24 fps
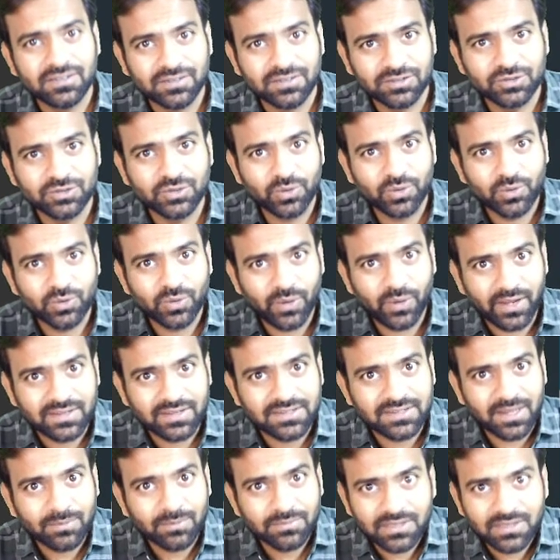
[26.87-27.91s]
जो
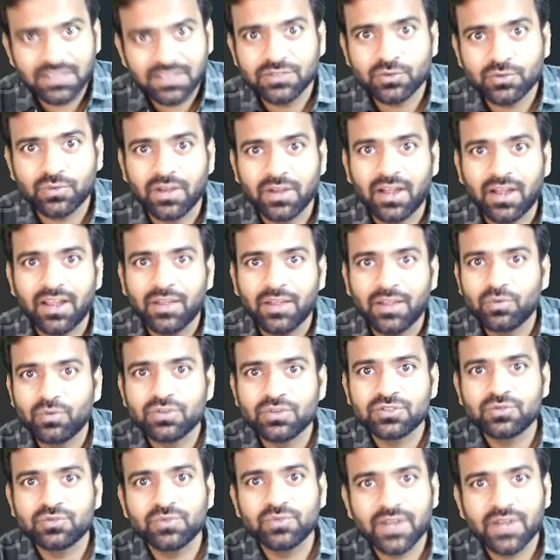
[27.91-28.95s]
एग्ज़ाम दे चुका है वो
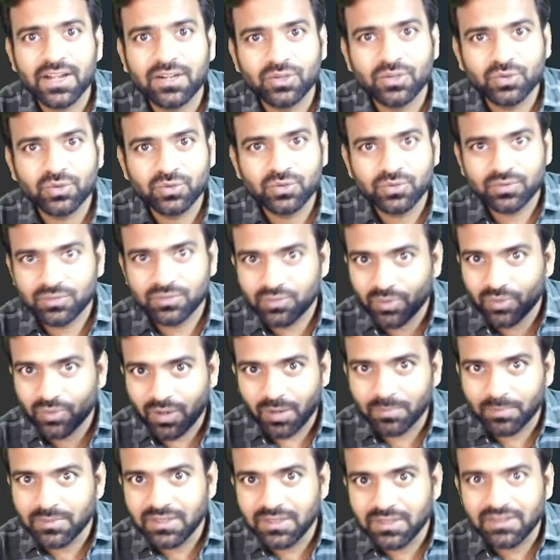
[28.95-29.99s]
स्टूडेंट तो
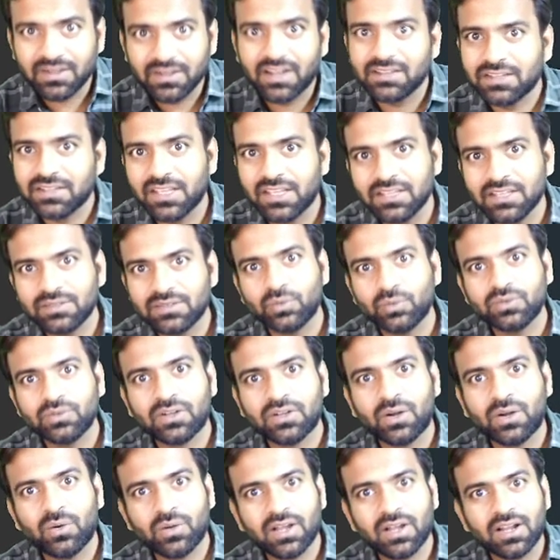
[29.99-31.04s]
अब दिन रात यही सोच
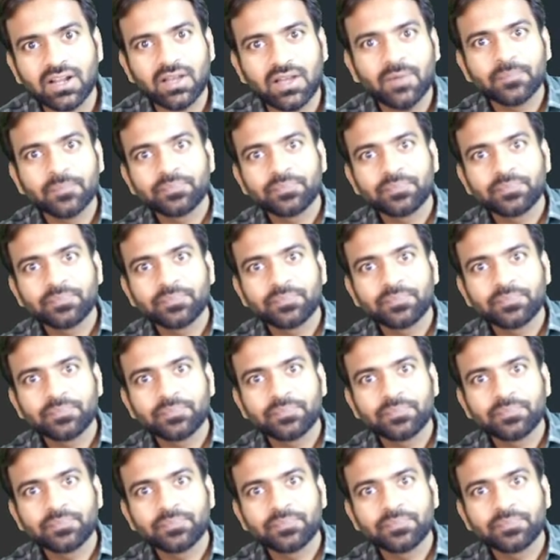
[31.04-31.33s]
रहा होगा ना